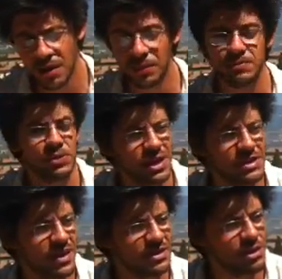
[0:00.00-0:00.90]
per portare
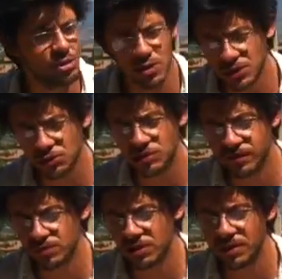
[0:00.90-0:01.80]
avanti il loro regno di
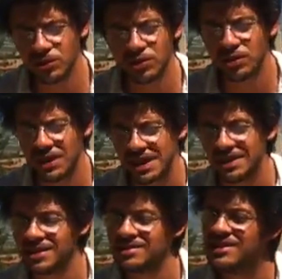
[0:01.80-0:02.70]
sfruttamento e di
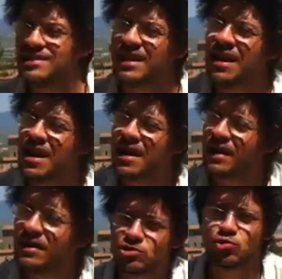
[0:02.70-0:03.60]
tirannide senza
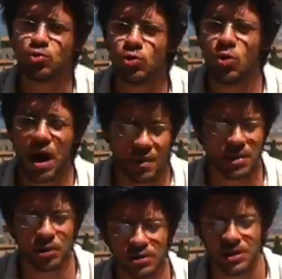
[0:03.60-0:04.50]
che nessuno
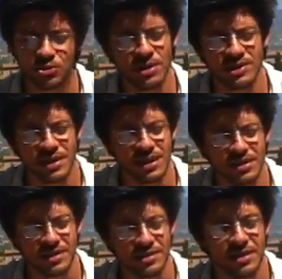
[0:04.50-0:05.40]
abbia il coraggio di alzare la
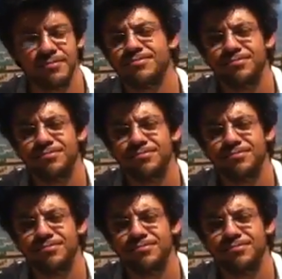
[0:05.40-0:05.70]
testa.